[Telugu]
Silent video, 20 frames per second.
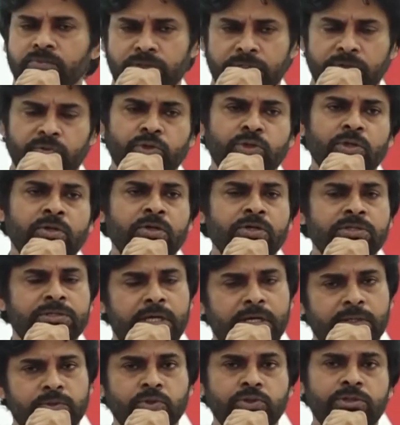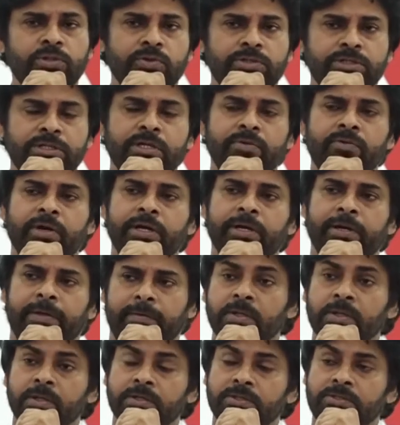జీవితంలో చాలా చూసి వచ్చిన వాడిని
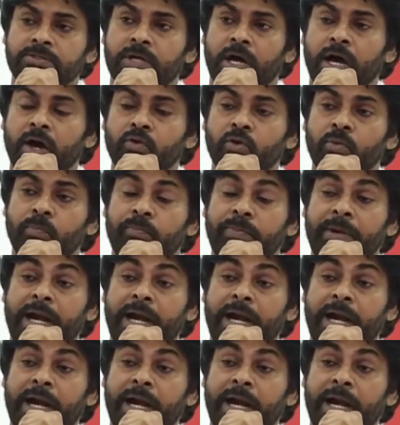చావు